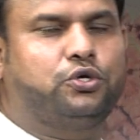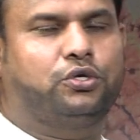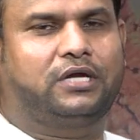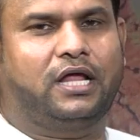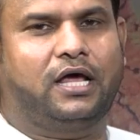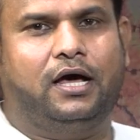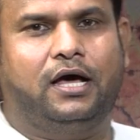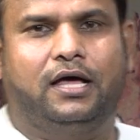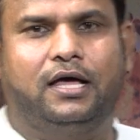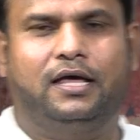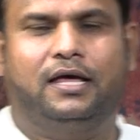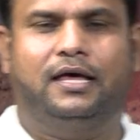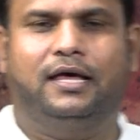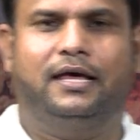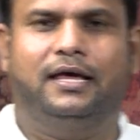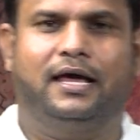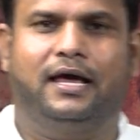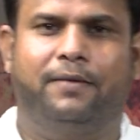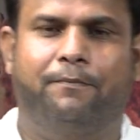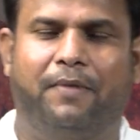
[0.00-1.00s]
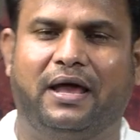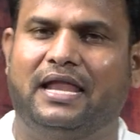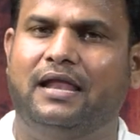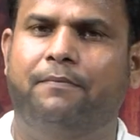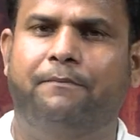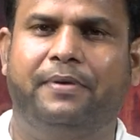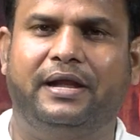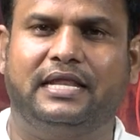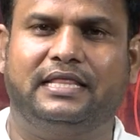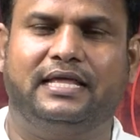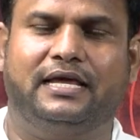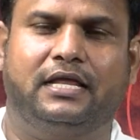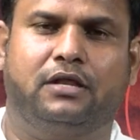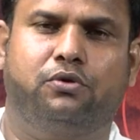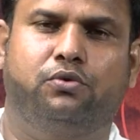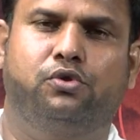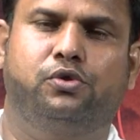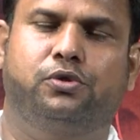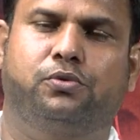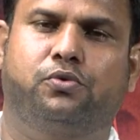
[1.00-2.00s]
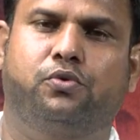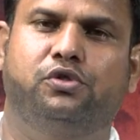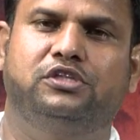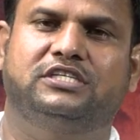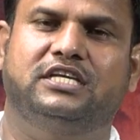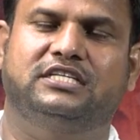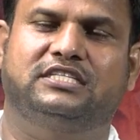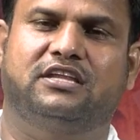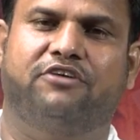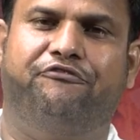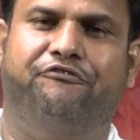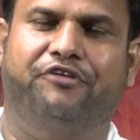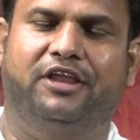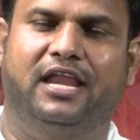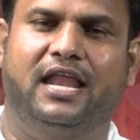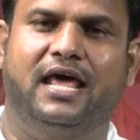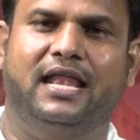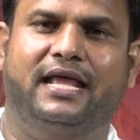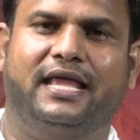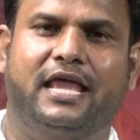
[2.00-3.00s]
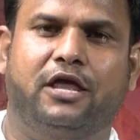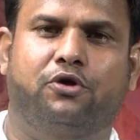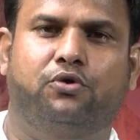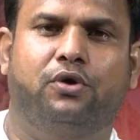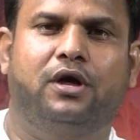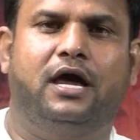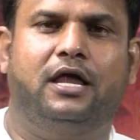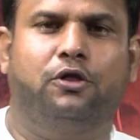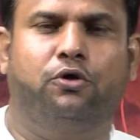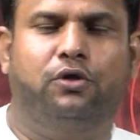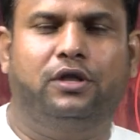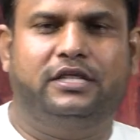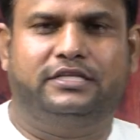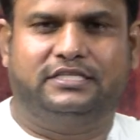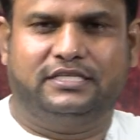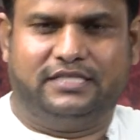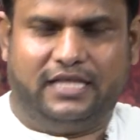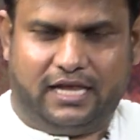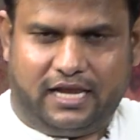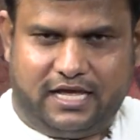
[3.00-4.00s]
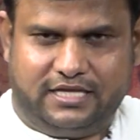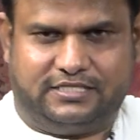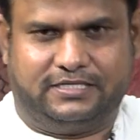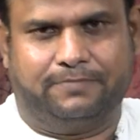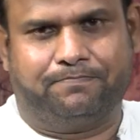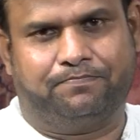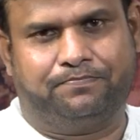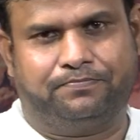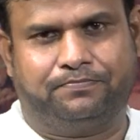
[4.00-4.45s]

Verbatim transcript: చోట మల్లంపేట దగ్గర కూల్చేసిన విల్లాలకు ఎక్కువగా లోన్ ఇచ్చింది ఎల్ఐసి